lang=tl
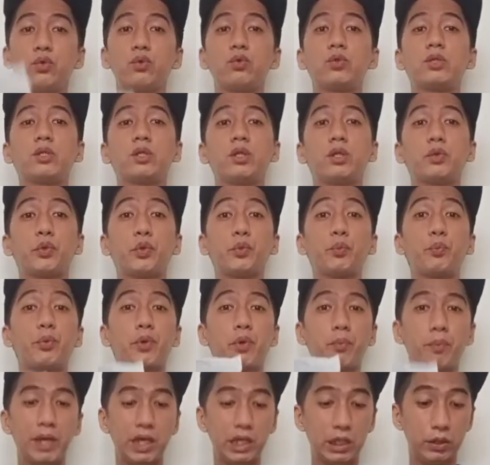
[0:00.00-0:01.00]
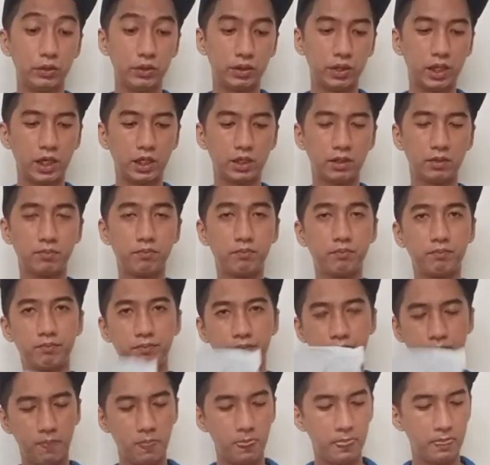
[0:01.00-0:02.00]
use itong propeller guard.
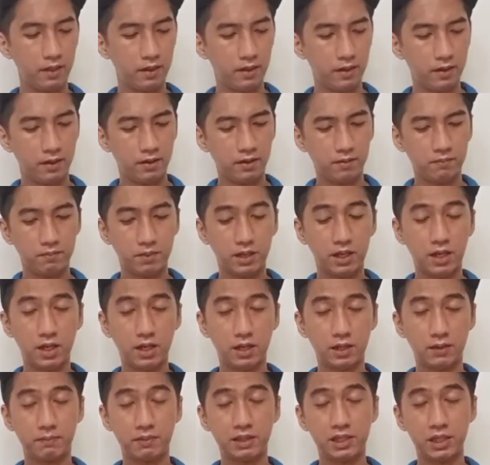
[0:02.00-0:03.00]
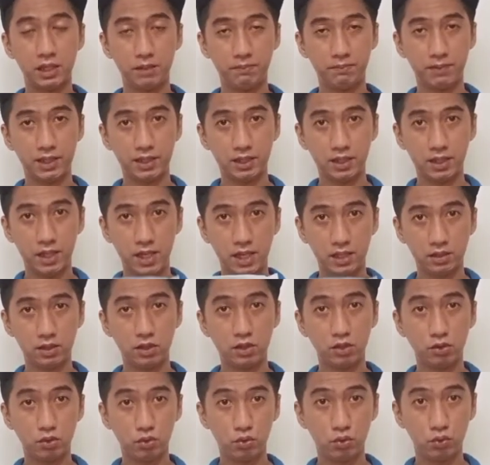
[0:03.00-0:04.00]
Uh, pinalipad na
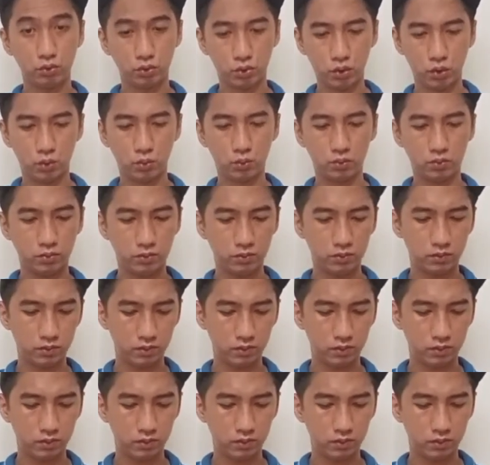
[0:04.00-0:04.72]
natin yung drone.